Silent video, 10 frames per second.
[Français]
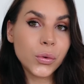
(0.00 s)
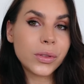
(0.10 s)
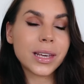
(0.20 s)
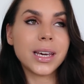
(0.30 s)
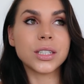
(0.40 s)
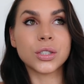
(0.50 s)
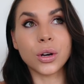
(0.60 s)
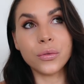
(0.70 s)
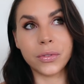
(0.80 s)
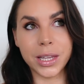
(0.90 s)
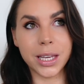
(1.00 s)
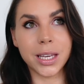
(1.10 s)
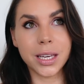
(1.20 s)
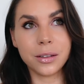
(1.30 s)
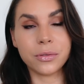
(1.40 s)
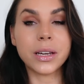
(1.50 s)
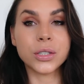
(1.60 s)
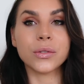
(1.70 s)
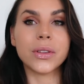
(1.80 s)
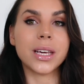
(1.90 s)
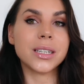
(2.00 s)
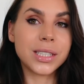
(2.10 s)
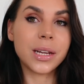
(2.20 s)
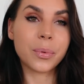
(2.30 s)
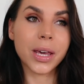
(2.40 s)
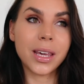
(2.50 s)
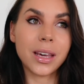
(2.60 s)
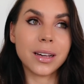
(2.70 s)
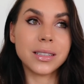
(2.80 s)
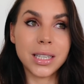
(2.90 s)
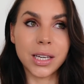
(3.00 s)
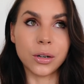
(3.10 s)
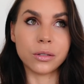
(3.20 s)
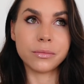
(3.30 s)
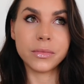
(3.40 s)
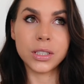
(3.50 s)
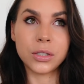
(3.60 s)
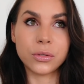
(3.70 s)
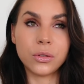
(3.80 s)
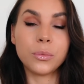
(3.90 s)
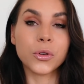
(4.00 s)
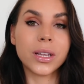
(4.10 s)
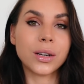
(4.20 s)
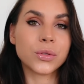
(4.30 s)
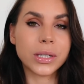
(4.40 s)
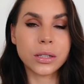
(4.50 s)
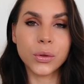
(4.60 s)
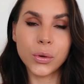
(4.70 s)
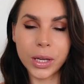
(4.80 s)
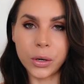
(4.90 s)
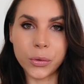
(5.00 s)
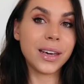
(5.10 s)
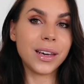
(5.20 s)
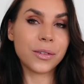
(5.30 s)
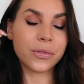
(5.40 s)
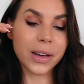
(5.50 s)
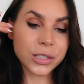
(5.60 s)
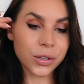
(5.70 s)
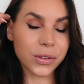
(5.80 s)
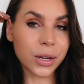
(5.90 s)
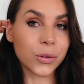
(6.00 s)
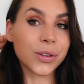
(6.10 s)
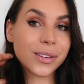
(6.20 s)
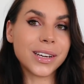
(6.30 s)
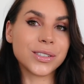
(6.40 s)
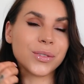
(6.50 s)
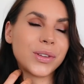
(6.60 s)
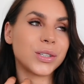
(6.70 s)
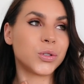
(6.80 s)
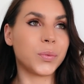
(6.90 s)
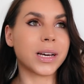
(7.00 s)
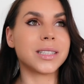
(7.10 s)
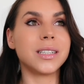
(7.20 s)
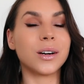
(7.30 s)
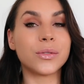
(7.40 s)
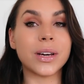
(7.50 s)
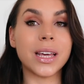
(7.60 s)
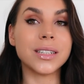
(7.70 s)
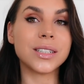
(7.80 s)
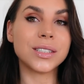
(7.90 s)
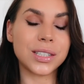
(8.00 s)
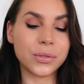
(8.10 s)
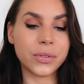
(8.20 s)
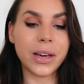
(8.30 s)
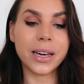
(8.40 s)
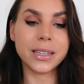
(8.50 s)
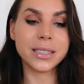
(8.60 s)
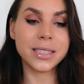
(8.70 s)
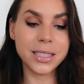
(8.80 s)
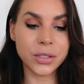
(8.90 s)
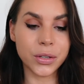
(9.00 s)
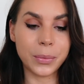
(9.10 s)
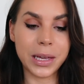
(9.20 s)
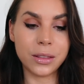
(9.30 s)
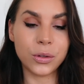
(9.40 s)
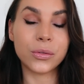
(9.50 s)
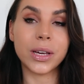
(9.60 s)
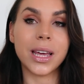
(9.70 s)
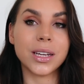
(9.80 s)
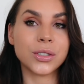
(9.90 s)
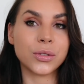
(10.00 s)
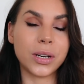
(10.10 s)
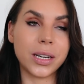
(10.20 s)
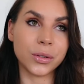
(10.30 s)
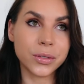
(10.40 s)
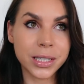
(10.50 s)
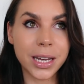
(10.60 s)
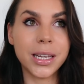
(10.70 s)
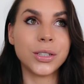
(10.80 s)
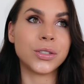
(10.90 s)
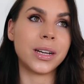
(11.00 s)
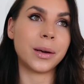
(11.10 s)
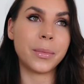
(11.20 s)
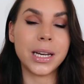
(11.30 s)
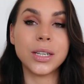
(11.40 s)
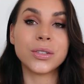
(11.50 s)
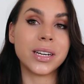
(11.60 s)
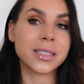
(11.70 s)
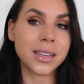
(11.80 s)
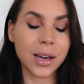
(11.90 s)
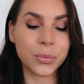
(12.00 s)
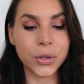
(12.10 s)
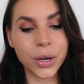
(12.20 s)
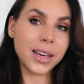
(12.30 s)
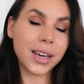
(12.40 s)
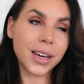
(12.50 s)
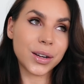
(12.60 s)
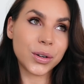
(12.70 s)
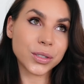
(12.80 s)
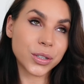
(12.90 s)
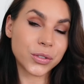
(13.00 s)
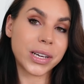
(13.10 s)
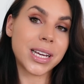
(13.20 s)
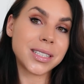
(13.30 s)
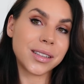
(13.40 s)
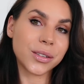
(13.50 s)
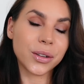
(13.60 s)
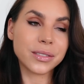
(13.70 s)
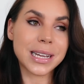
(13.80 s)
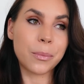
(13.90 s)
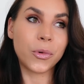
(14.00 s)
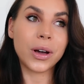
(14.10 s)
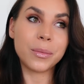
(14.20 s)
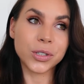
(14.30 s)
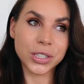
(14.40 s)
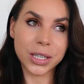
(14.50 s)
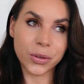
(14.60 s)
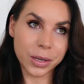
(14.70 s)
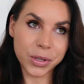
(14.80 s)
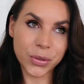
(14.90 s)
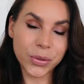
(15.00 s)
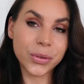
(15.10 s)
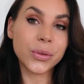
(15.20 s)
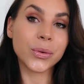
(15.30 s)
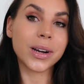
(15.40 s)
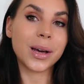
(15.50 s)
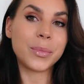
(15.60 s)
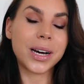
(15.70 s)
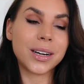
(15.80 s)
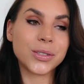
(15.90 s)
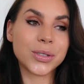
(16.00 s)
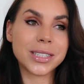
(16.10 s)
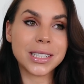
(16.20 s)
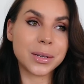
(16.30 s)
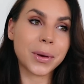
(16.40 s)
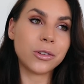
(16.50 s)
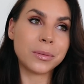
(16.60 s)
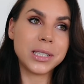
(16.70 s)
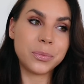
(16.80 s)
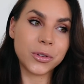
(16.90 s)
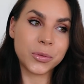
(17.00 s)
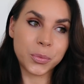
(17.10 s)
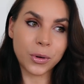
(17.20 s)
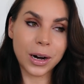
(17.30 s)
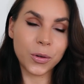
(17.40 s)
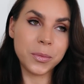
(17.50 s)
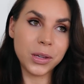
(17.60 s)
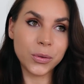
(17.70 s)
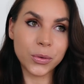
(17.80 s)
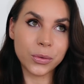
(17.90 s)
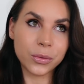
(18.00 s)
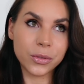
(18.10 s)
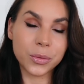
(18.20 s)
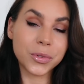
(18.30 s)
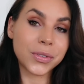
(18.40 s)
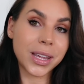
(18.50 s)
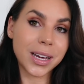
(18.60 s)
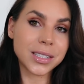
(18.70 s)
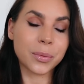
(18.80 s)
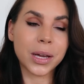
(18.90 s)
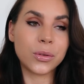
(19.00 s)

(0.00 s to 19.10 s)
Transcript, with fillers: août et janvier, fin janvier, j'ai pris 10 kilos je suis montée à 62 kg. Et fin janvier, le 31 janvier, je suis partie en voyage. J'ai fait 6 semaines de voyage. Je suis en Australie, je suis allée à Bali, je suis allée à Singapour. Et lorsque je voyage, j'ai tendance à moins manger que d'habitude. Donc là-bas, je sais que j'ai perdu un petit peu de poids au milieu de mon voyage, après